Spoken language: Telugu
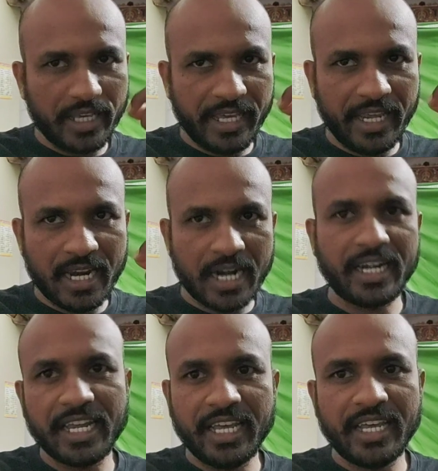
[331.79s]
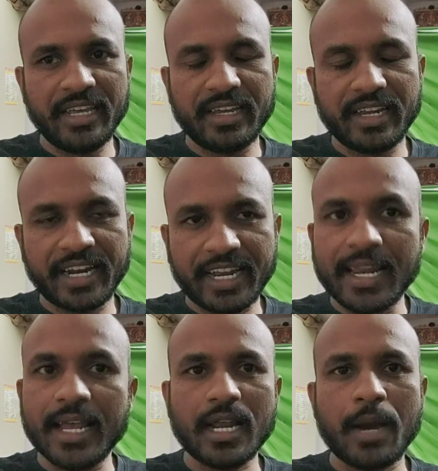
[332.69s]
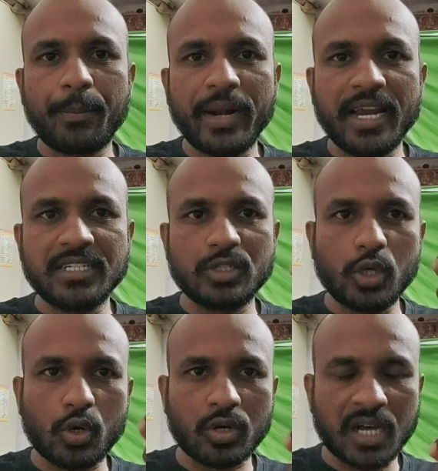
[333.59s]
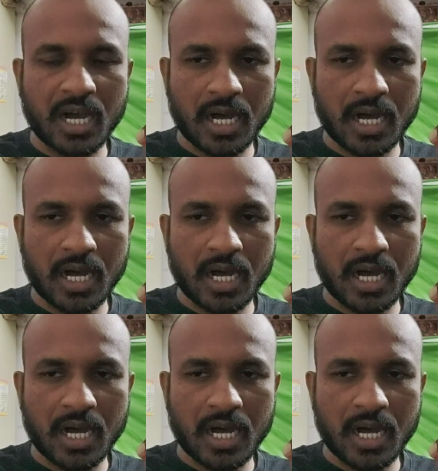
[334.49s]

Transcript: ఇలాంటి రెగ్యులర్ అప్డేట్స్ యొక్క